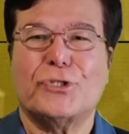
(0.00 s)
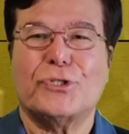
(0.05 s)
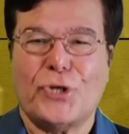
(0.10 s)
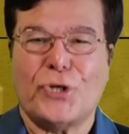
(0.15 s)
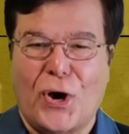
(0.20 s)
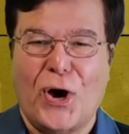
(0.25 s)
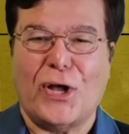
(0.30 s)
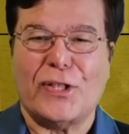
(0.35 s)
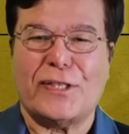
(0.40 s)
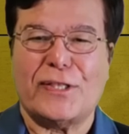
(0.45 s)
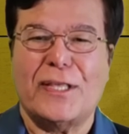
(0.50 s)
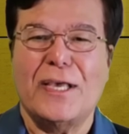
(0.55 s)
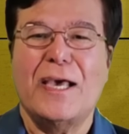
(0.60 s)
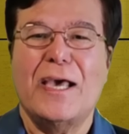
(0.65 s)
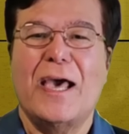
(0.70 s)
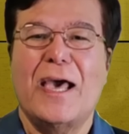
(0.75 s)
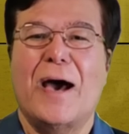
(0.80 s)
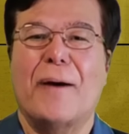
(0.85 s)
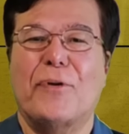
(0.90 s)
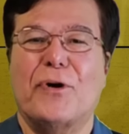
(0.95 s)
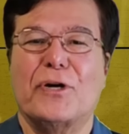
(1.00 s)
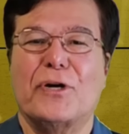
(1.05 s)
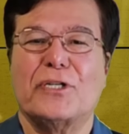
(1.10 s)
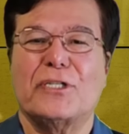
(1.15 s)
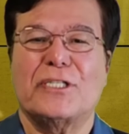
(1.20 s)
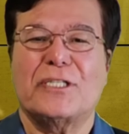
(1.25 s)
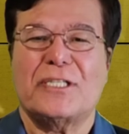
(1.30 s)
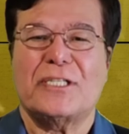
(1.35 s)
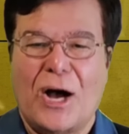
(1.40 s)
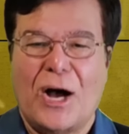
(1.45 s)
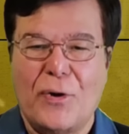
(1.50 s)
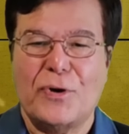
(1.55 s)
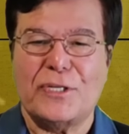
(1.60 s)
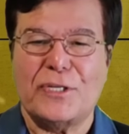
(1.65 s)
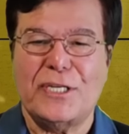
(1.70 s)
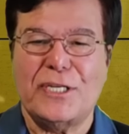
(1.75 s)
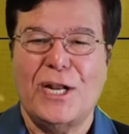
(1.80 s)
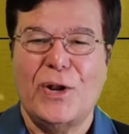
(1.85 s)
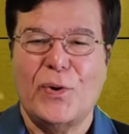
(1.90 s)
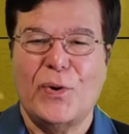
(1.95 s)
সৎ এবং
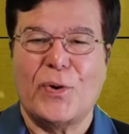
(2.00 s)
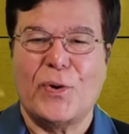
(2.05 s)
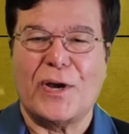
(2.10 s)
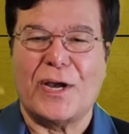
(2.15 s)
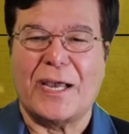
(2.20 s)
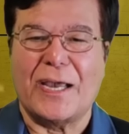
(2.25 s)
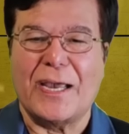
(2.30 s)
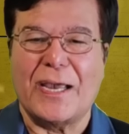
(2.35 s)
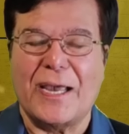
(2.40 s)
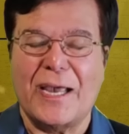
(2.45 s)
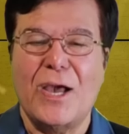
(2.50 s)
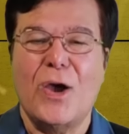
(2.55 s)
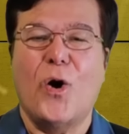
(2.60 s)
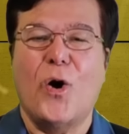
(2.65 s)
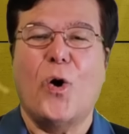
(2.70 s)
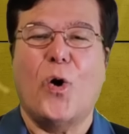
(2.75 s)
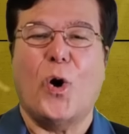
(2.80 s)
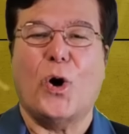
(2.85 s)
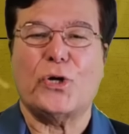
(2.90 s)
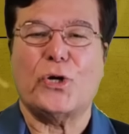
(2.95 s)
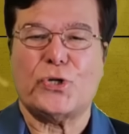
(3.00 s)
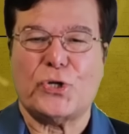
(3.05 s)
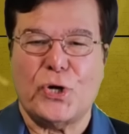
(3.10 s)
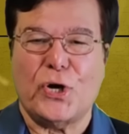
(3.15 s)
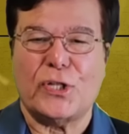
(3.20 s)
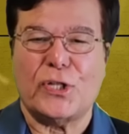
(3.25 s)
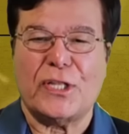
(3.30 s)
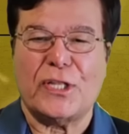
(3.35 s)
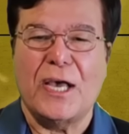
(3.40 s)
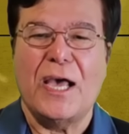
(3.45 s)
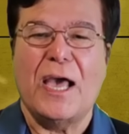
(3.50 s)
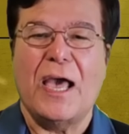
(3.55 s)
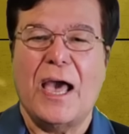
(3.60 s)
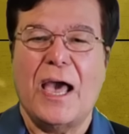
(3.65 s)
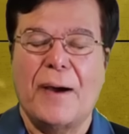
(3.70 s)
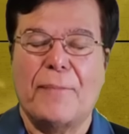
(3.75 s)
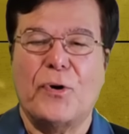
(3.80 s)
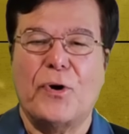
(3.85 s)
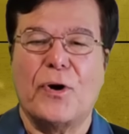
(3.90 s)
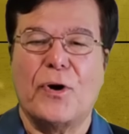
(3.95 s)
সাহসী লোককে অসৎ
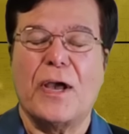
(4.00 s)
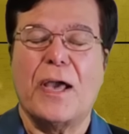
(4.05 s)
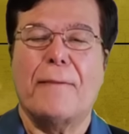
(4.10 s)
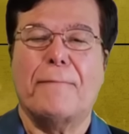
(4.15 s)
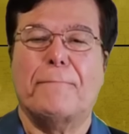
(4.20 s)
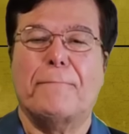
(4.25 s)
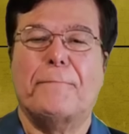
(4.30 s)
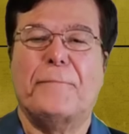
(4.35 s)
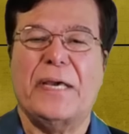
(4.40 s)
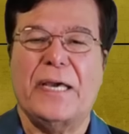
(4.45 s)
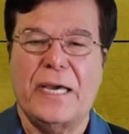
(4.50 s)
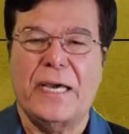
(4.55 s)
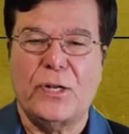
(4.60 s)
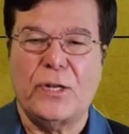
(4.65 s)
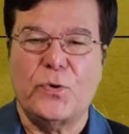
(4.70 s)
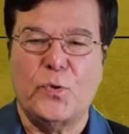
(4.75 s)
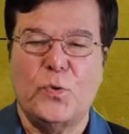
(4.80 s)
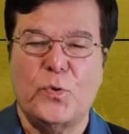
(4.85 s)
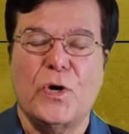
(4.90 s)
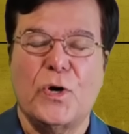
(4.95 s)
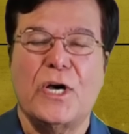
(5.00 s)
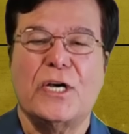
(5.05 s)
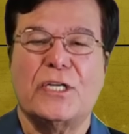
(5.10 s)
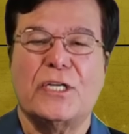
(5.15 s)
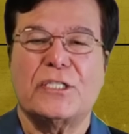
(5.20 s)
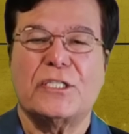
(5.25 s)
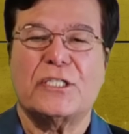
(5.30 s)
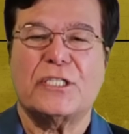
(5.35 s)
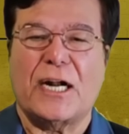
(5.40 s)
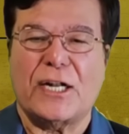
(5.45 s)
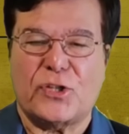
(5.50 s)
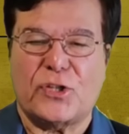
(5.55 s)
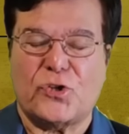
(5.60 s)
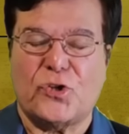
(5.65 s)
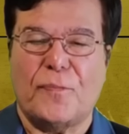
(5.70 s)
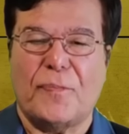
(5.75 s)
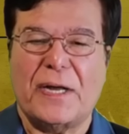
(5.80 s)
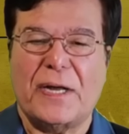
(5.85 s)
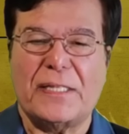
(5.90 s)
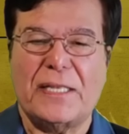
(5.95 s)
এবং ভীরু
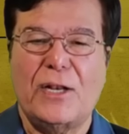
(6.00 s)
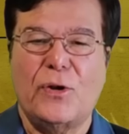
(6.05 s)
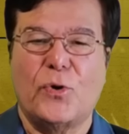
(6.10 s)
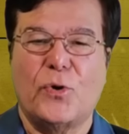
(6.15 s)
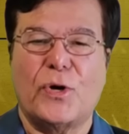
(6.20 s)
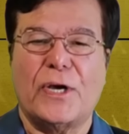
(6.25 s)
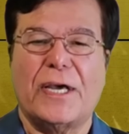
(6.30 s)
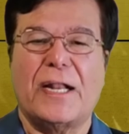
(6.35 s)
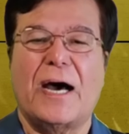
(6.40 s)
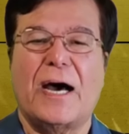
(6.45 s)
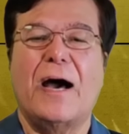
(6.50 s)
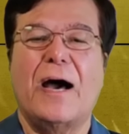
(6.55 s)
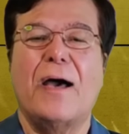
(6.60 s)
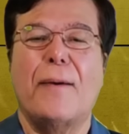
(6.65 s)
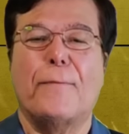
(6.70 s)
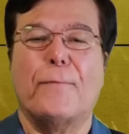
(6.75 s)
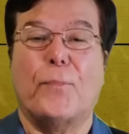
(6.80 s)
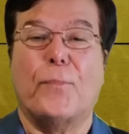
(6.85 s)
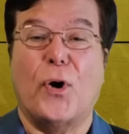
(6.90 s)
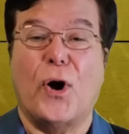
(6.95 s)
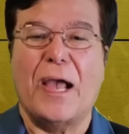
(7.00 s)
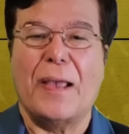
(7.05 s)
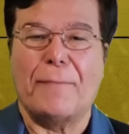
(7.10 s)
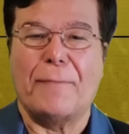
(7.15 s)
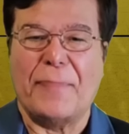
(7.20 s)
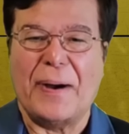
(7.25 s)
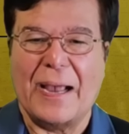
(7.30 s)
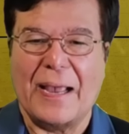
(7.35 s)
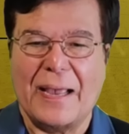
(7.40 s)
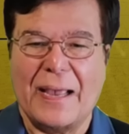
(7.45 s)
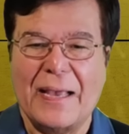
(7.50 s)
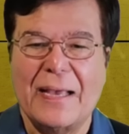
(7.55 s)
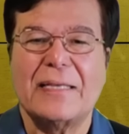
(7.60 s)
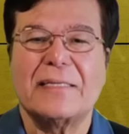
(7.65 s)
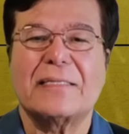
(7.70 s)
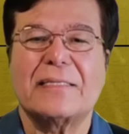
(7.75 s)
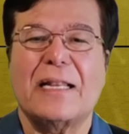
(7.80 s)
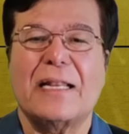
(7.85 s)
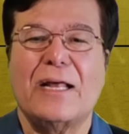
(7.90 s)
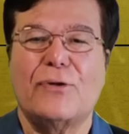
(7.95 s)
স্বার্থবাদী লোকেরা ভয় পায়
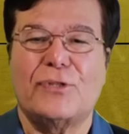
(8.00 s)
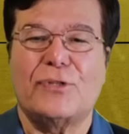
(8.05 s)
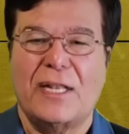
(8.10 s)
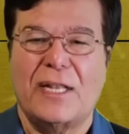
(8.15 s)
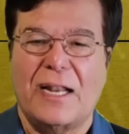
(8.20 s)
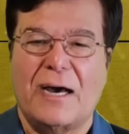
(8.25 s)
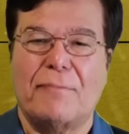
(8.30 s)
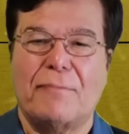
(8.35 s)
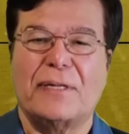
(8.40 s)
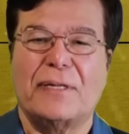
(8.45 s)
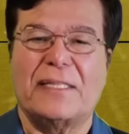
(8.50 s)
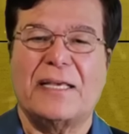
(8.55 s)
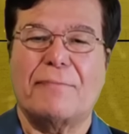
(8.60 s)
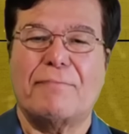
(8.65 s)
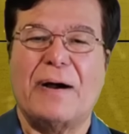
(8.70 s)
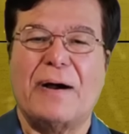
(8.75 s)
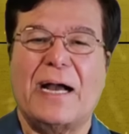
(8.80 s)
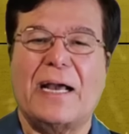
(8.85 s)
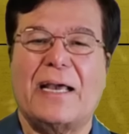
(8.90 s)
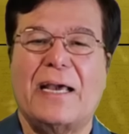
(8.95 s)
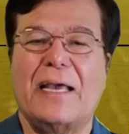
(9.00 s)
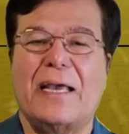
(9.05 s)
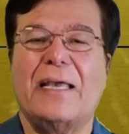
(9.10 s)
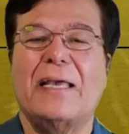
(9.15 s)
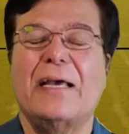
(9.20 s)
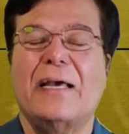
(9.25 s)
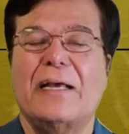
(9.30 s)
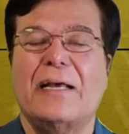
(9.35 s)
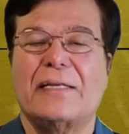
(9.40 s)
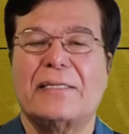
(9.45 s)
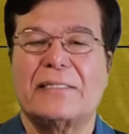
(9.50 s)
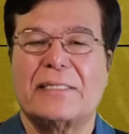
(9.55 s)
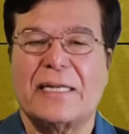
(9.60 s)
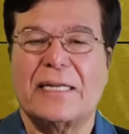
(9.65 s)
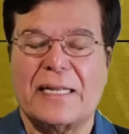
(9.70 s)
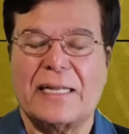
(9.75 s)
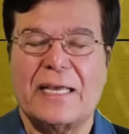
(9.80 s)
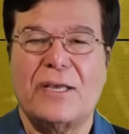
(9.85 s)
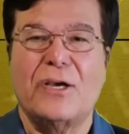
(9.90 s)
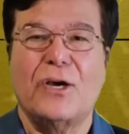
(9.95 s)
সালাউদ্দিন আহমদের ভাগ্যেই
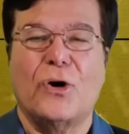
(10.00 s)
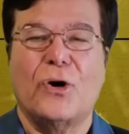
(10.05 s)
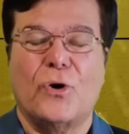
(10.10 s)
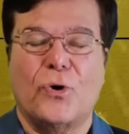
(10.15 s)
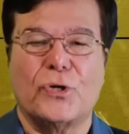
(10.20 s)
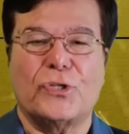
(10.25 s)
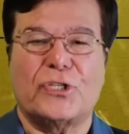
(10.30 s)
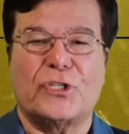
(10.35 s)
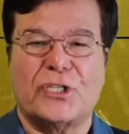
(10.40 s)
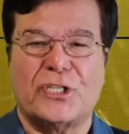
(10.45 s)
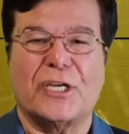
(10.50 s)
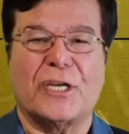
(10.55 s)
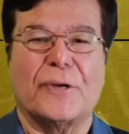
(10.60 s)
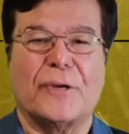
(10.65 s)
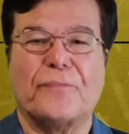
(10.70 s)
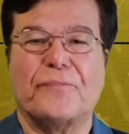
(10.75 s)
সেটাই হচ্ছে